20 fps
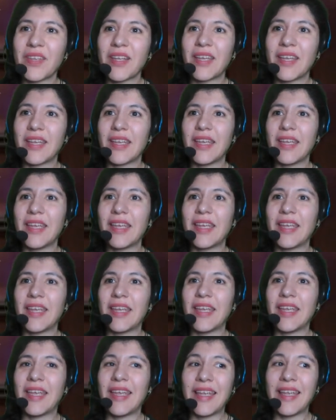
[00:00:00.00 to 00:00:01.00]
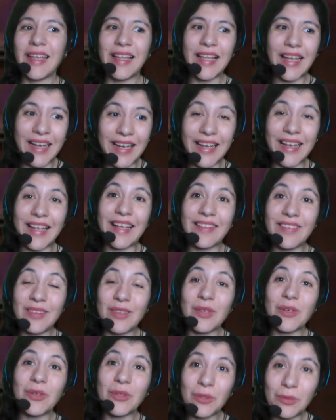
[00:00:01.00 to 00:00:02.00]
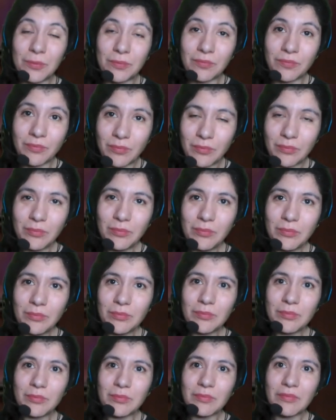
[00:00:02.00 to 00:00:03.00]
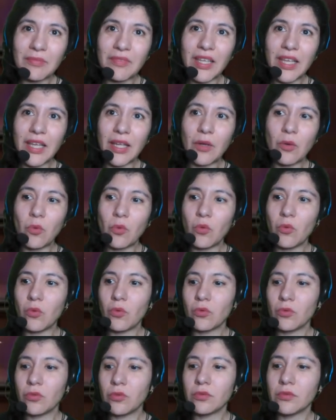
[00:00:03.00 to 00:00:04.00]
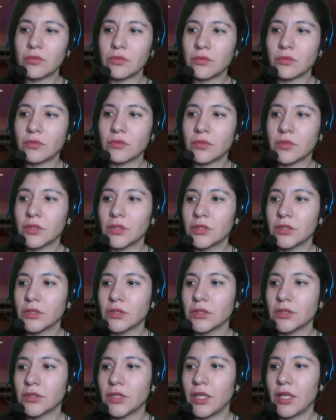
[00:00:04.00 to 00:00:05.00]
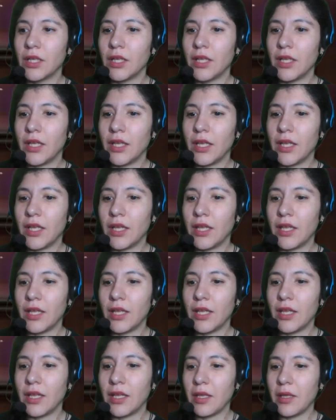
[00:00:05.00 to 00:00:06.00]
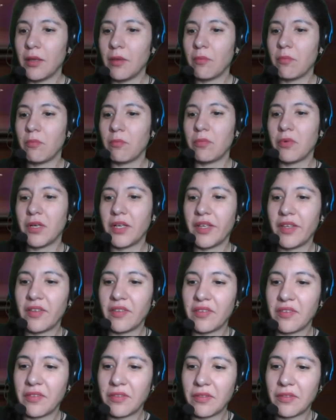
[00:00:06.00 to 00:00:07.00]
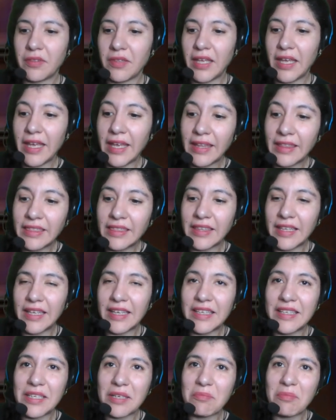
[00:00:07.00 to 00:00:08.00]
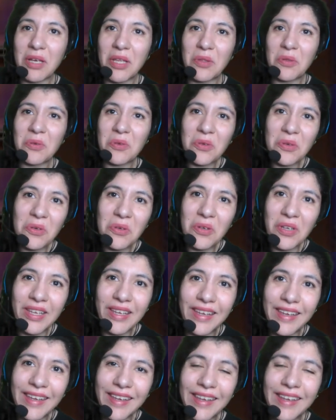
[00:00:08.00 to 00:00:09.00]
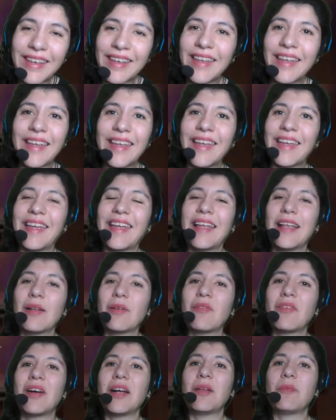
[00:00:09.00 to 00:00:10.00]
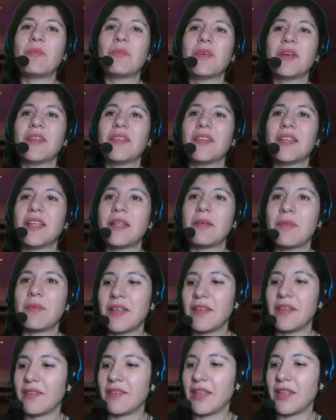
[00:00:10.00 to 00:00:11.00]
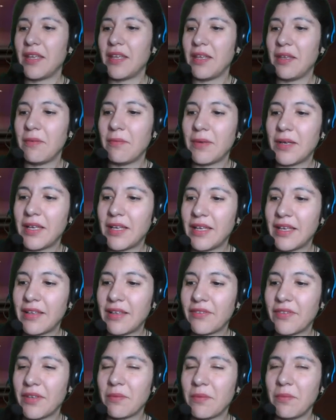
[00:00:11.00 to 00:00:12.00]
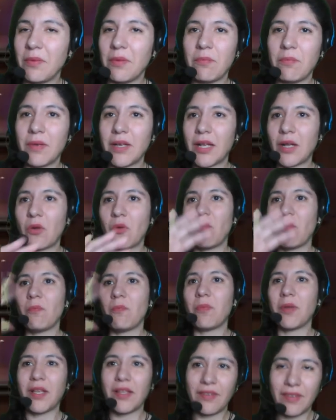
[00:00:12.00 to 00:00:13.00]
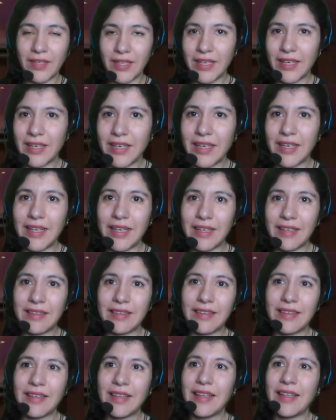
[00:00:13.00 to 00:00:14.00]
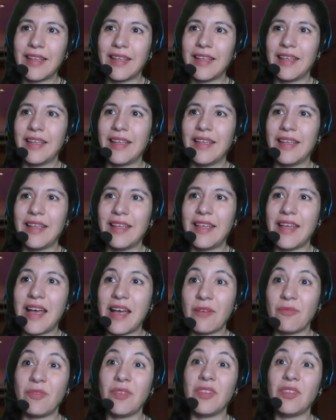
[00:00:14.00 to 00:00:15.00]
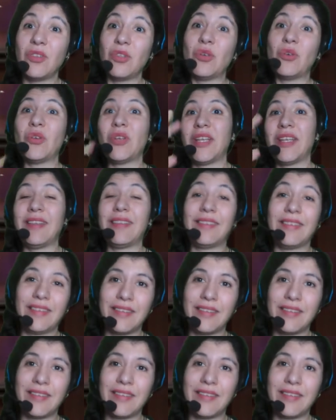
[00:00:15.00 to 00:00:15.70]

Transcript: Y la creación de un eh, pues ente llamado Rocky, el cual pues nada más iba a servir para complacer las eh, aficiones